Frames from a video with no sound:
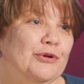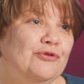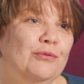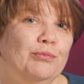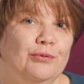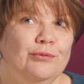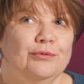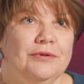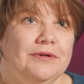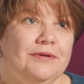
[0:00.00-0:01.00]
Прошло
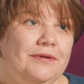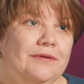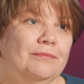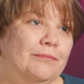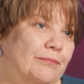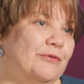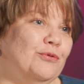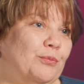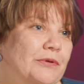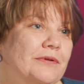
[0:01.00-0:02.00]
полгода и
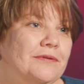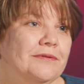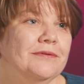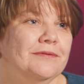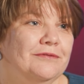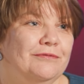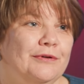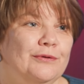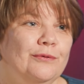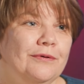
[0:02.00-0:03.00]
поступил этот
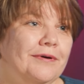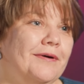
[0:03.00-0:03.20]
звонок